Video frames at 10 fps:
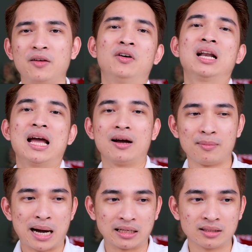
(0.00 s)
thì vấn đề ở
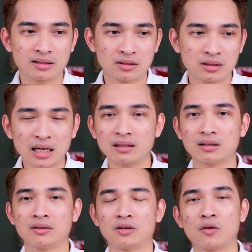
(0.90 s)
bản chất
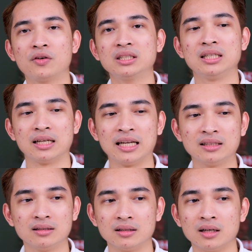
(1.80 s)
nó vẫn chỉ đến
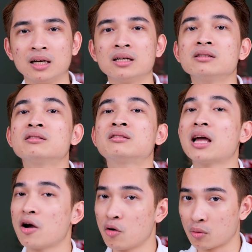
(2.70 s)
từ
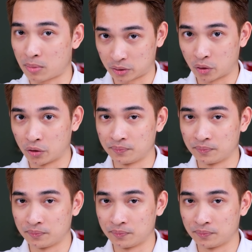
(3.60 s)
sale mà thôi